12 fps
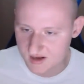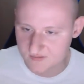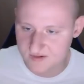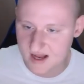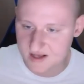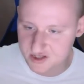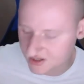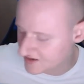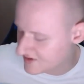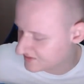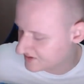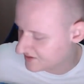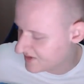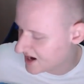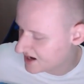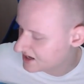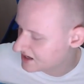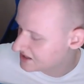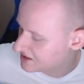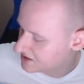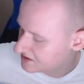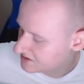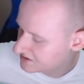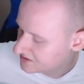W klacie to ja mam chyba...
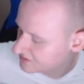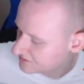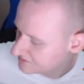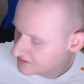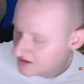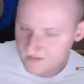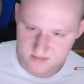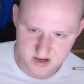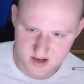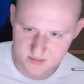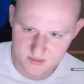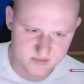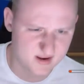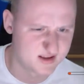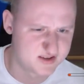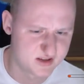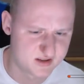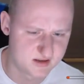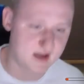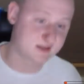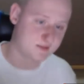Nie wiem ile ja mam w klacie. Ty. A